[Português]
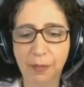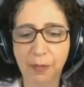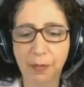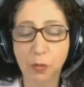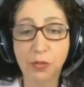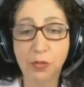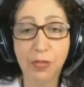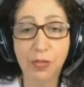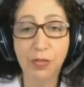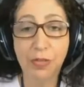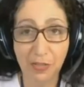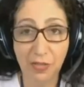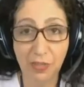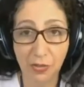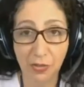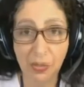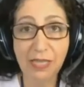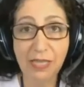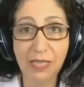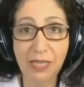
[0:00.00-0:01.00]

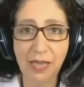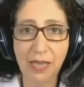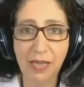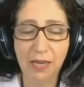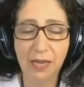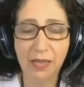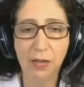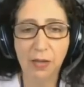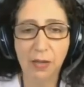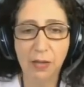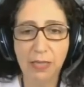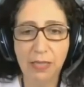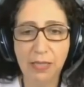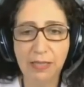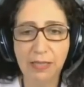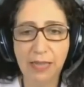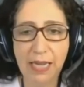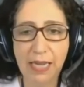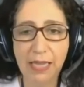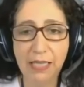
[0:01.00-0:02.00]
modificações né, em relação à
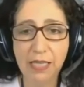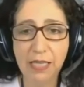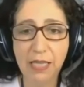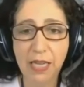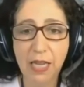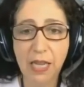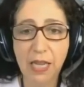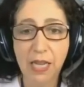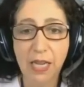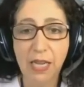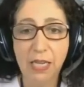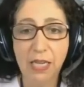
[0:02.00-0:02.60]
qualidade,